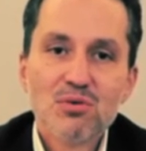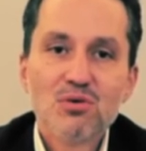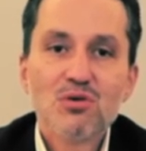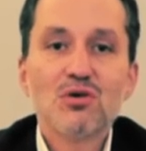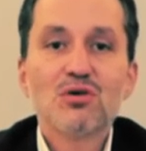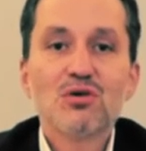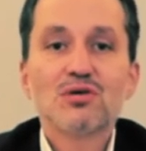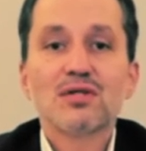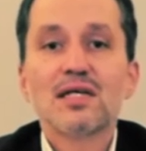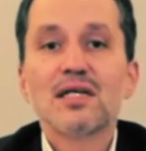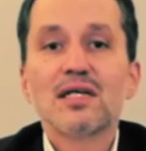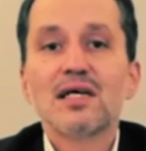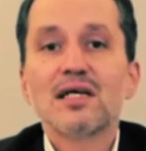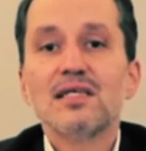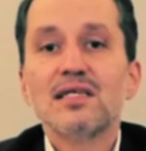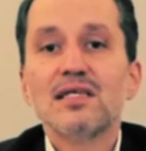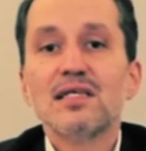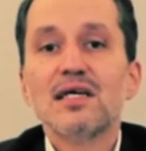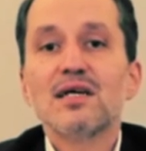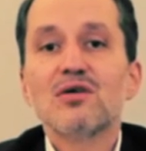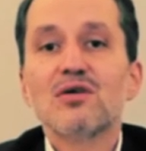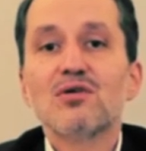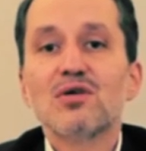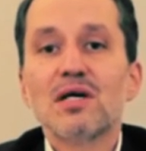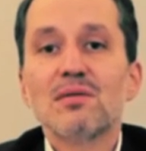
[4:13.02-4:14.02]
Bu noktada
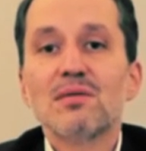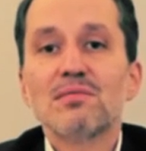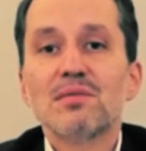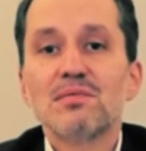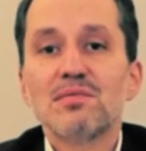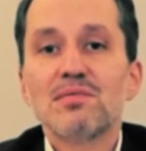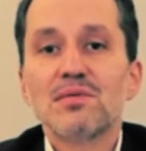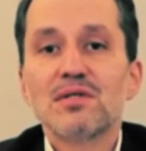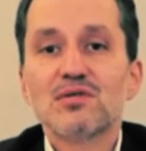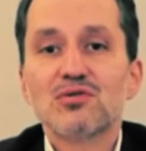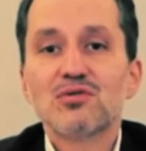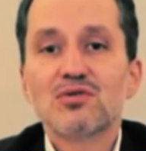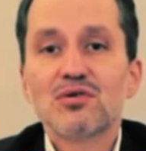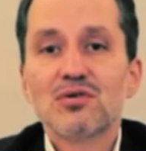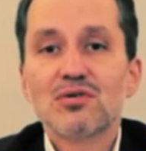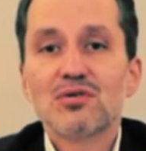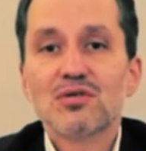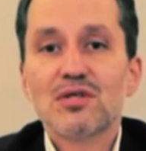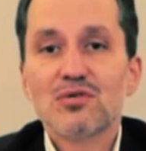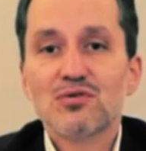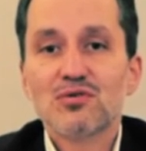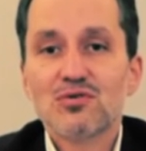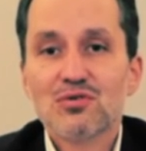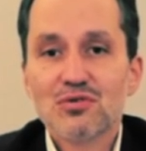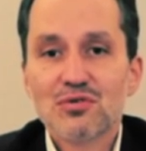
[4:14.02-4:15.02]
diğer önemli bir
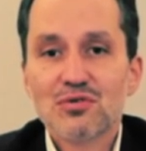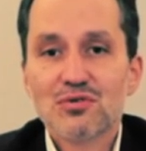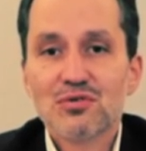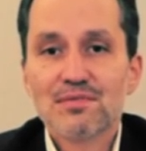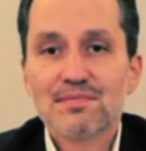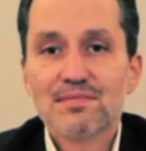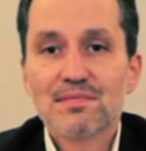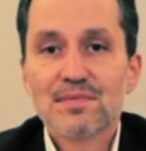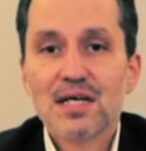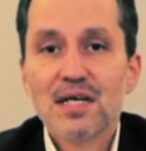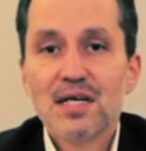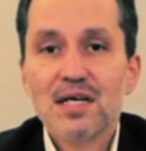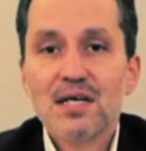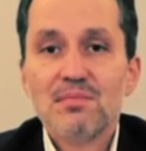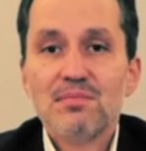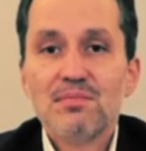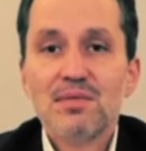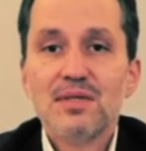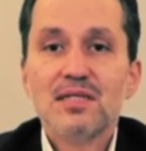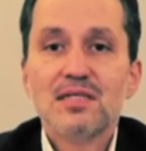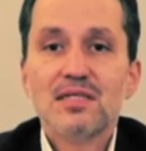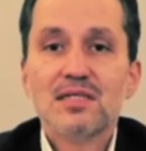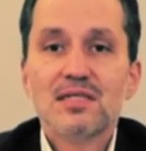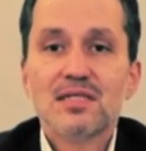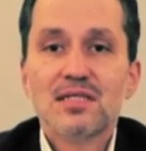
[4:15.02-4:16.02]
soru da şudur.
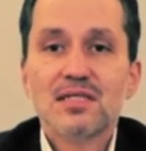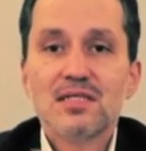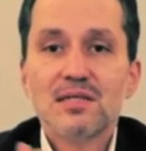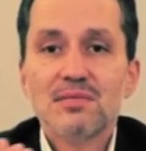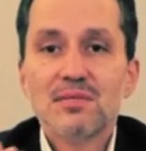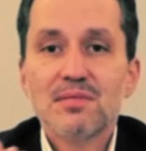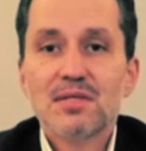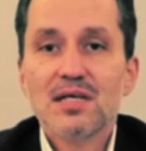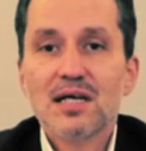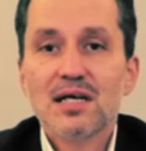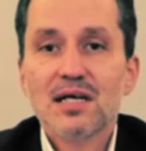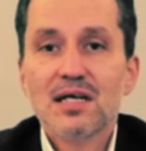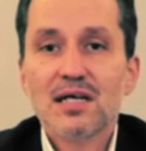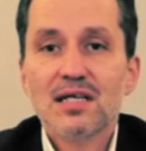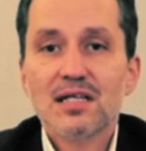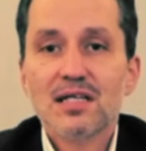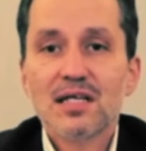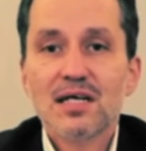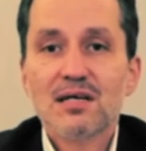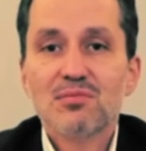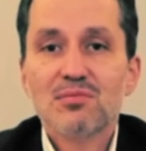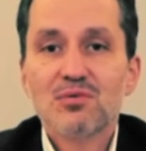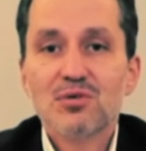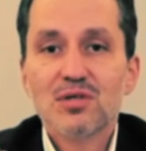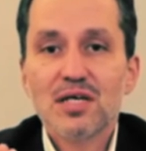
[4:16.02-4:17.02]
Biz şimdiye
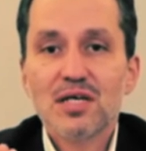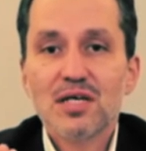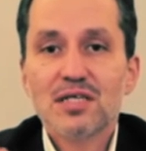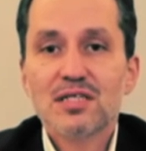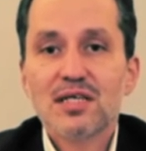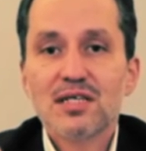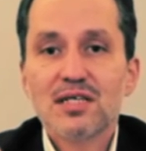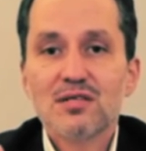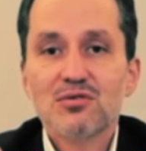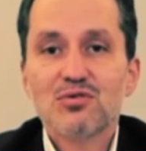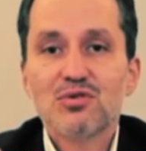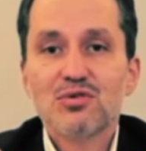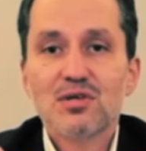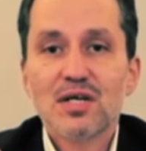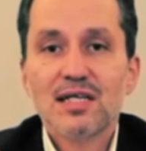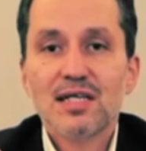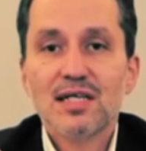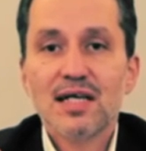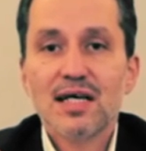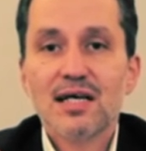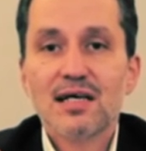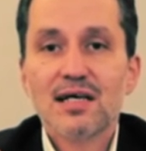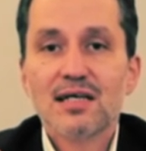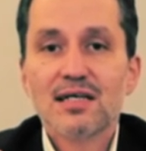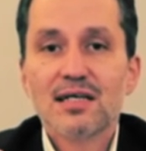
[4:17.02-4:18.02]
kadar bu geçen
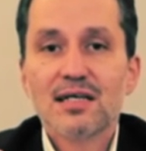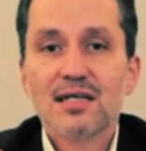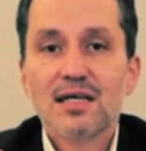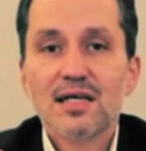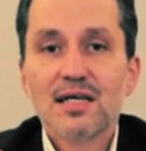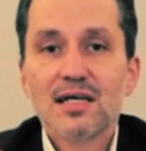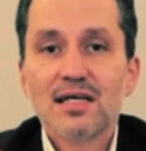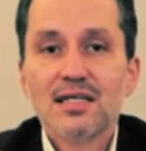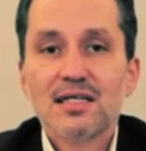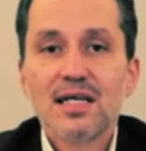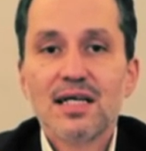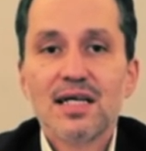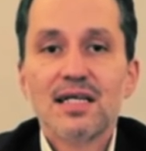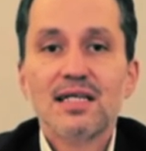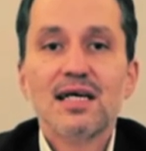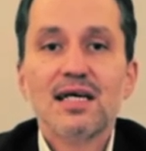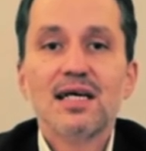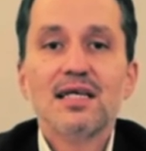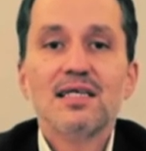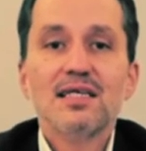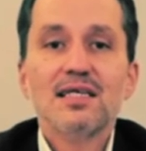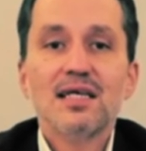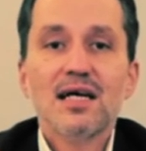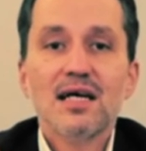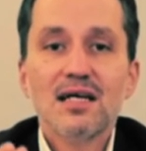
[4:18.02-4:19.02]
sürede
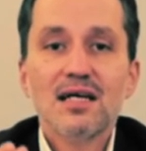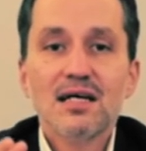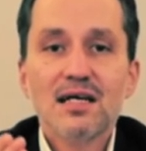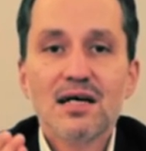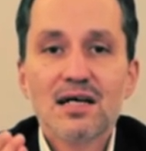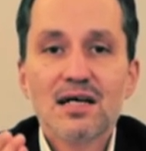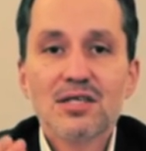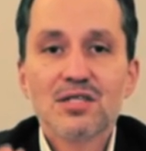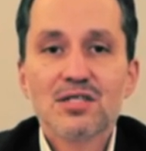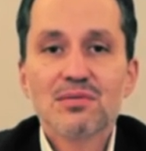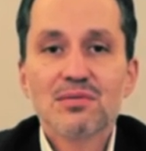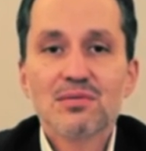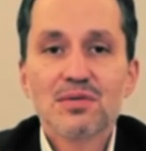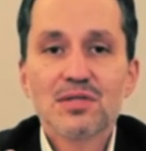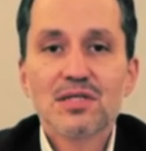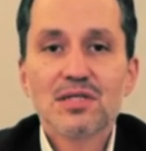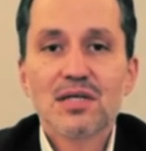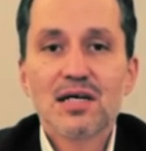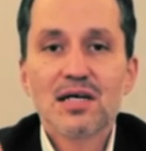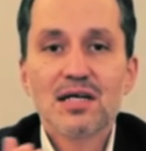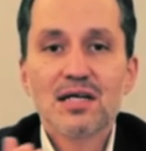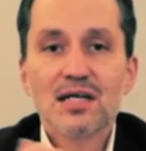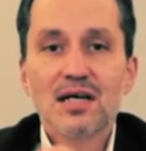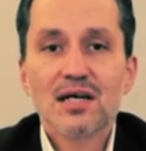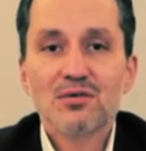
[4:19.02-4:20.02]
neden yerli aşımızı
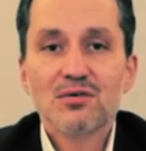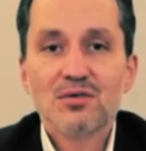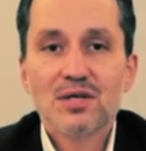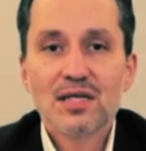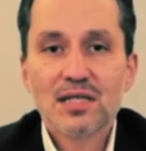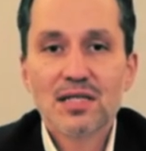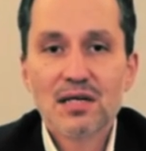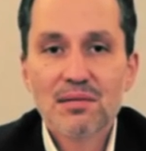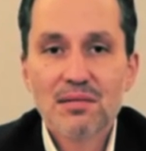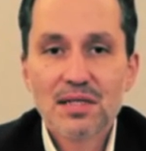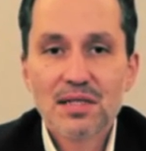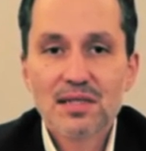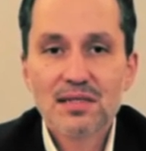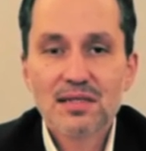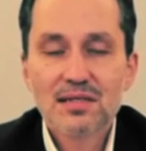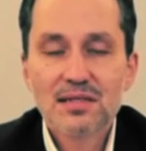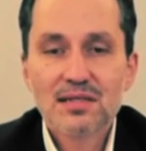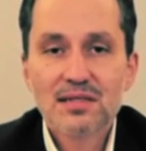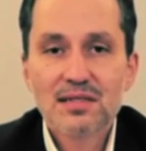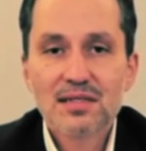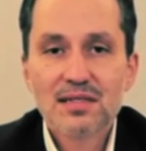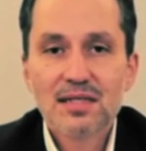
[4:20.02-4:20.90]
hala üretemedik?